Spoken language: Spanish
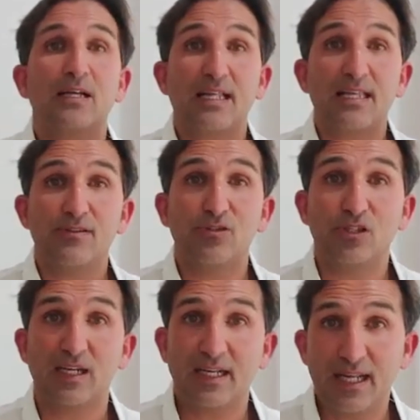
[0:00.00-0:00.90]

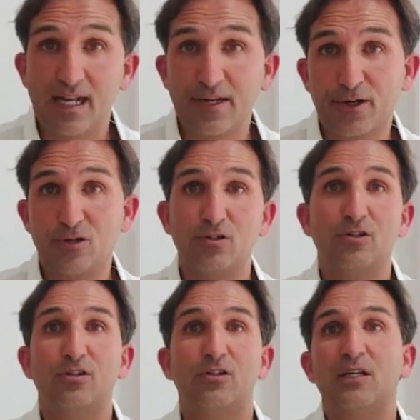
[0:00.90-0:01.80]
creyéndote que eres el
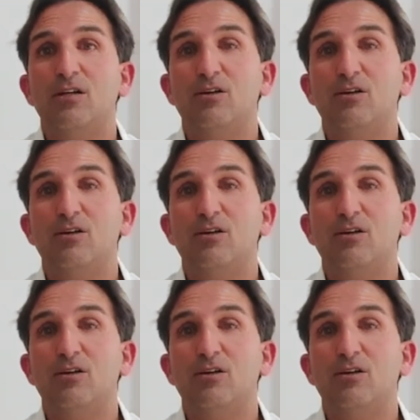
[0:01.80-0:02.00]
rol,